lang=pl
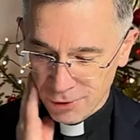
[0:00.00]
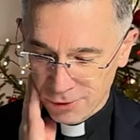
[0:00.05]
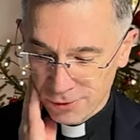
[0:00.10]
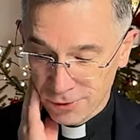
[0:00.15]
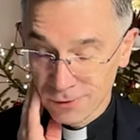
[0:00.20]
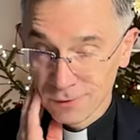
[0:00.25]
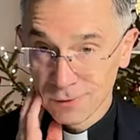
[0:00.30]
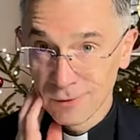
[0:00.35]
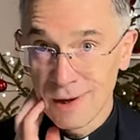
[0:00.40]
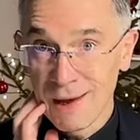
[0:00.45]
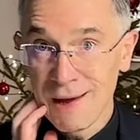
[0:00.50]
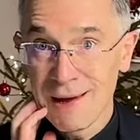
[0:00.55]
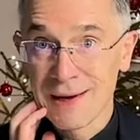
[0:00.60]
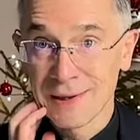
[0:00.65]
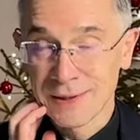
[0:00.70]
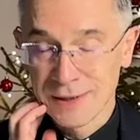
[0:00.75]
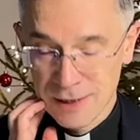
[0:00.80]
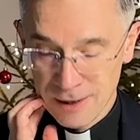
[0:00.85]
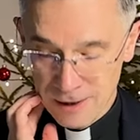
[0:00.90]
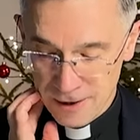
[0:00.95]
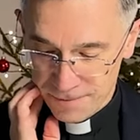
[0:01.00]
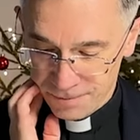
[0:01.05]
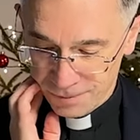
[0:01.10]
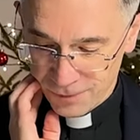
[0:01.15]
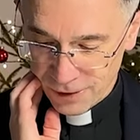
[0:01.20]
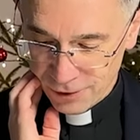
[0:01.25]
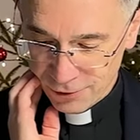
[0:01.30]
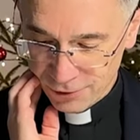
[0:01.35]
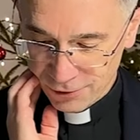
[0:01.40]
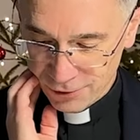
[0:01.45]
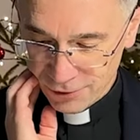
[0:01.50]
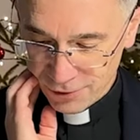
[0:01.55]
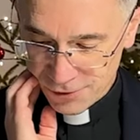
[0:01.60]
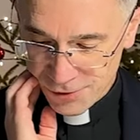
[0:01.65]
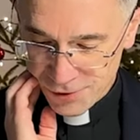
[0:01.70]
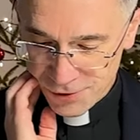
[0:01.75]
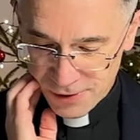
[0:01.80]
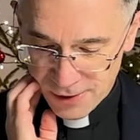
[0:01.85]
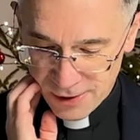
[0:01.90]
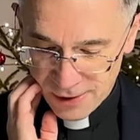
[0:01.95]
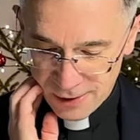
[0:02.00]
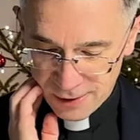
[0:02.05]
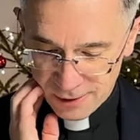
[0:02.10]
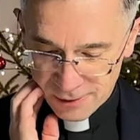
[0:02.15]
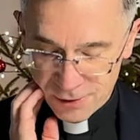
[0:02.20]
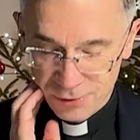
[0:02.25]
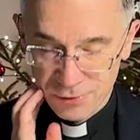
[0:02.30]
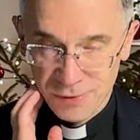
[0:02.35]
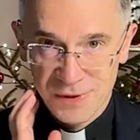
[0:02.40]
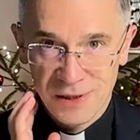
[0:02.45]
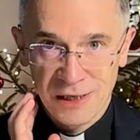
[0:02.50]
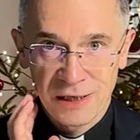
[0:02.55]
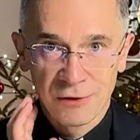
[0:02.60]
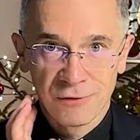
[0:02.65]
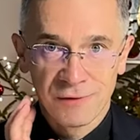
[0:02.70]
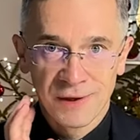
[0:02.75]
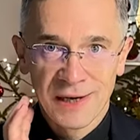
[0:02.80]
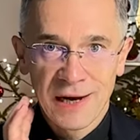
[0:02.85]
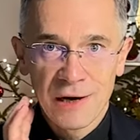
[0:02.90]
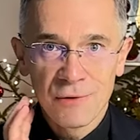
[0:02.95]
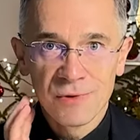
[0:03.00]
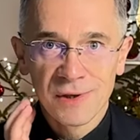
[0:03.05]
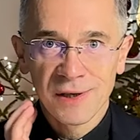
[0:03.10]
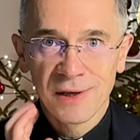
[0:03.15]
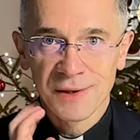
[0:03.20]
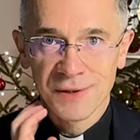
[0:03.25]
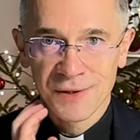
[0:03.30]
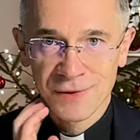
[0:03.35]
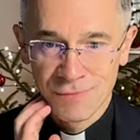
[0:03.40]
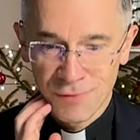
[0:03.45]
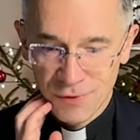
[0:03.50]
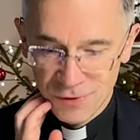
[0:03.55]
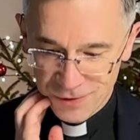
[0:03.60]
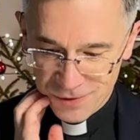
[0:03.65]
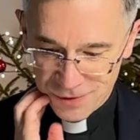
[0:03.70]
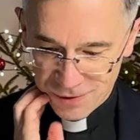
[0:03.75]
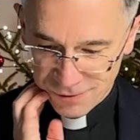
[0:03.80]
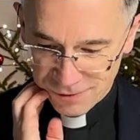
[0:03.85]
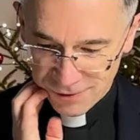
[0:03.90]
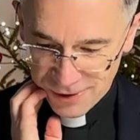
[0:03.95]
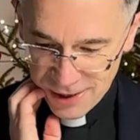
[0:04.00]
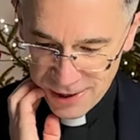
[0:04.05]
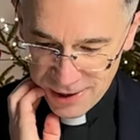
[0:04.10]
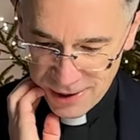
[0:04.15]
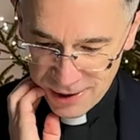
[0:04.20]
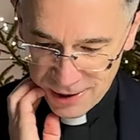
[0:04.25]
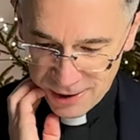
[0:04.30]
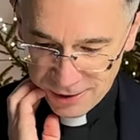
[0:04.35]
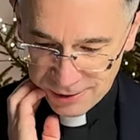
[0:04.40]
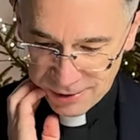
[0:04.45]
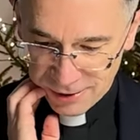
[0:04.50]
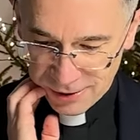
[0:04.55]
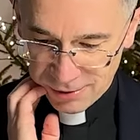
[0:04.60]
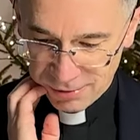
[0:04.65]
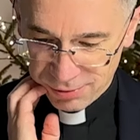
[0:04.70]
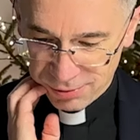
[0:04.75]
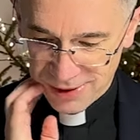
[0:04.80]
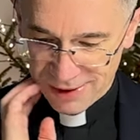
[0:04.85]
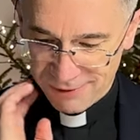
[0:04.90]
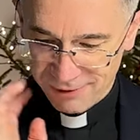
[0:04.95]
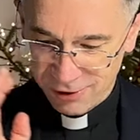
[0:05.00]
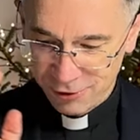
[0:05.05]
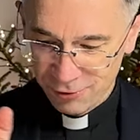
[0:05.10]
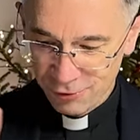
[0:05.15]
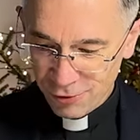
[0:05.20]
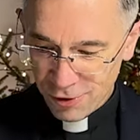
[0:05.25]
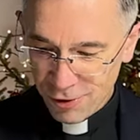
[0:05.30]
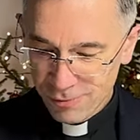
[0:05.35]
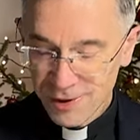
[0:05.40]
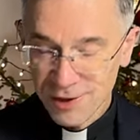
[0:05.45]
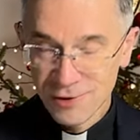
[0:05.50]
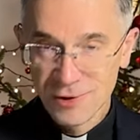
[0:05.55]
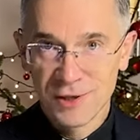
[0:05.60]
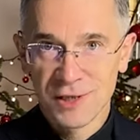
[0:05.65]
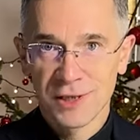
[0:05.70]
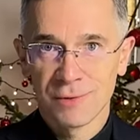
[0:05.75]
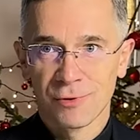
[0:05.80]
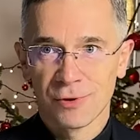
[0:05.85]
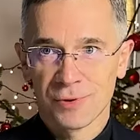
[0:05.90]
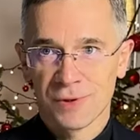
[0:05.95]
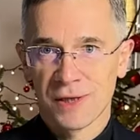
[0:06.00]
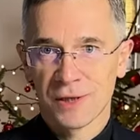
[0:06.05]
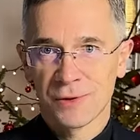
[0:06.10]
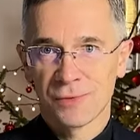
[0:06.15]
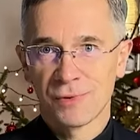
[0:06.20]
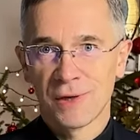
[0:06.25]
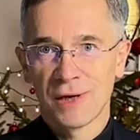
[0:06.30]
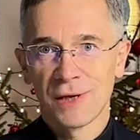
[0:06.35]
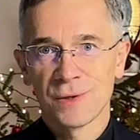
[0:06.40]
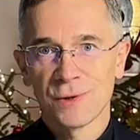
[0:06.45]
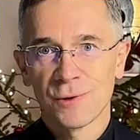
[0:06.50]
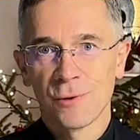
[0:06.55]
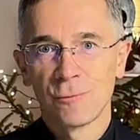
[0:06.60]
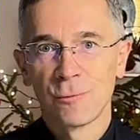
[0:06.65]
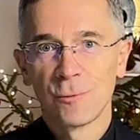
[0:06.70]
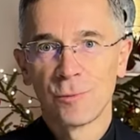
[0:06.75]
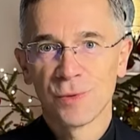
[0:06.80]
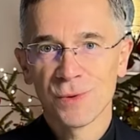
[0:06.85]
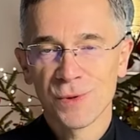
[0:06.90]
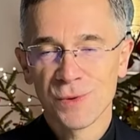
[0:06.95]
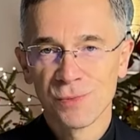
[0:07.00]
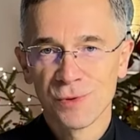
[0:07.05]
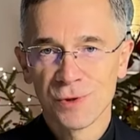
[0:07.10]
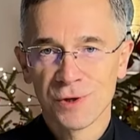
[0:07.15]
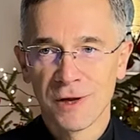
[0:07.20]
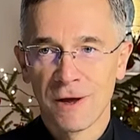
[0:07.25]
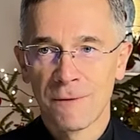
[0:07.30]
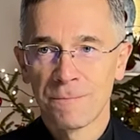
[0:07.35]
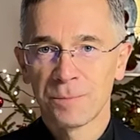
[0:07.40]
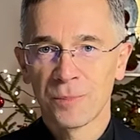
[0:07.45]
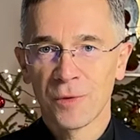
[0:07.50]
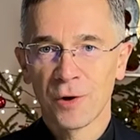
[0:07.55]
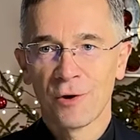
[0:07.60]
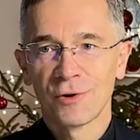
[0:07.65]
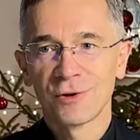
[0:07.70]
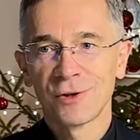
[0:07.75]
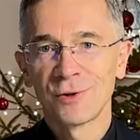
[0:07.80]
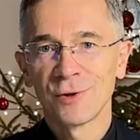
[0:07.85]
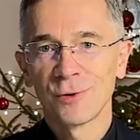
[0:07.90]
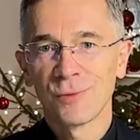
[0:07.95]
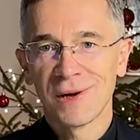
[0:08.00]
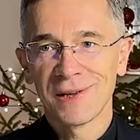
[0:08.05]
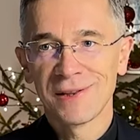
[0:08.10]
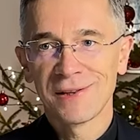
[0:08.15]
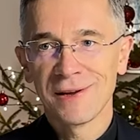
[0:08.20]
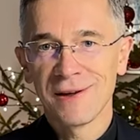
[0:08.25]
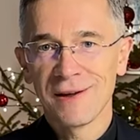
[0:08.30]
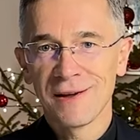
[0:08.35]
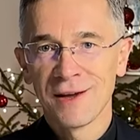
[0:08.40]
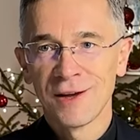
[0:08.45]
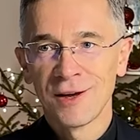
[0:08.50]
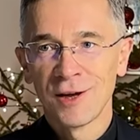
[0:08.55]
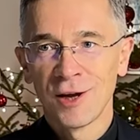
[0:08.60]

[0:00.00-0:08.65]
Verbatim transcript: kto to jest? Ktoś, co to za nowa nauka z mocą? Nawet duchom nieczystym rozkazuje i są mu posłuszne. Oni dokładnie